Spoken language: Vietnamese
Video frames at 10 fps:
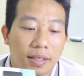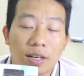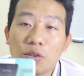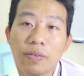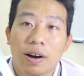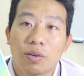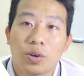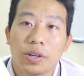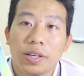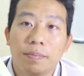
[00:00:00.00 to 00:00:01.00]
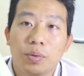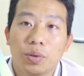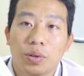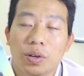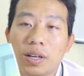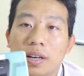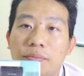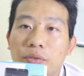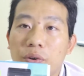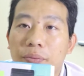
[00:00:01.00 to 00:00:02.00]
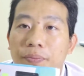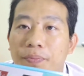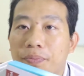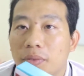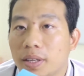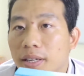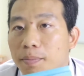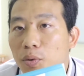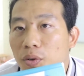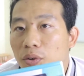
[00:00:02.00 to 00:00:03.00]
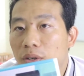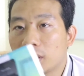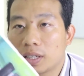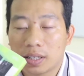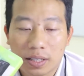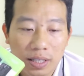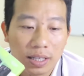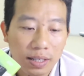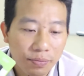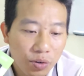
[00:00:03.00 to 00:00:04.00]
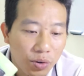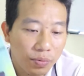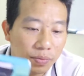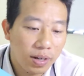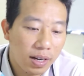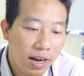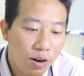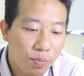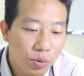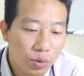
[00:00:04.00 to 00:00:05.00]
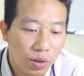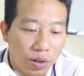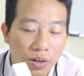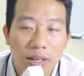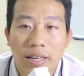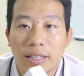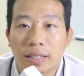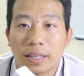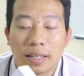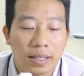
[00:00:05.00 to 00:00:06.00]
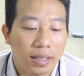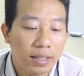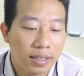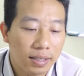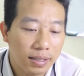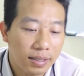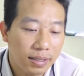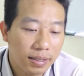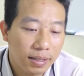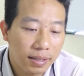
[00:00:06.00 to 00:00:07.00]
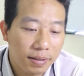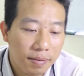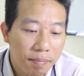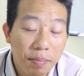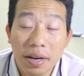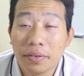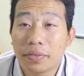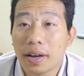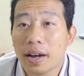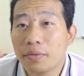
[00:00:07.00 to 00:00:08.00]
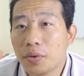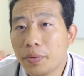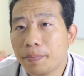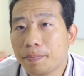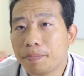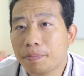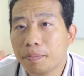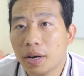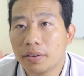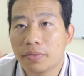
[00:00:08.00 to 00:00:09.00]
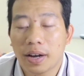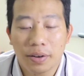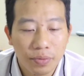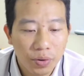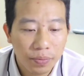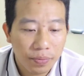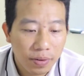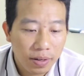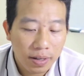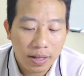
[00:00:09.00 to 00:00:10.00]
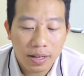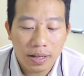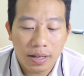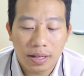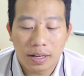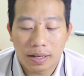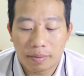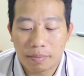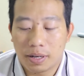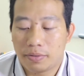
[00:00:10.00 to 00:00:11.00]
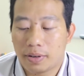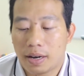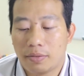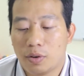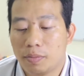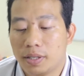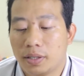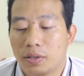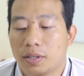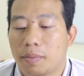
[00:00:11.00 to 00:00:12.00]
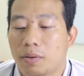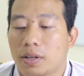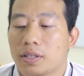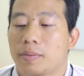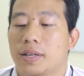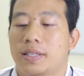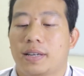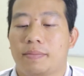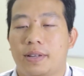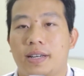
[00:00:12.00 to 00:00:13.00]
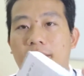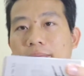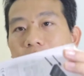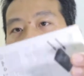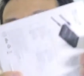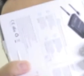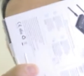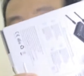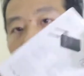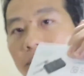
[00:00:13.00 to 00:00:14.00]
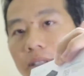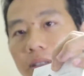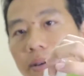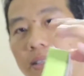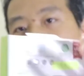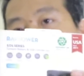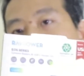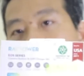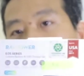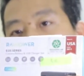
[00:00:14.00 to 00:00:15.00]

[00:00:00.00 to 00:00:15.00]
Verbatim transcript: đầu vào của nó input của nó là 5V input là 5V và output của nó là uh, 7,2V 7,2V 7,2V bây giờ tôi sẽ bóc đây cho các bạn xem nhé bây giờ tôi bóc đây cho các bạn xem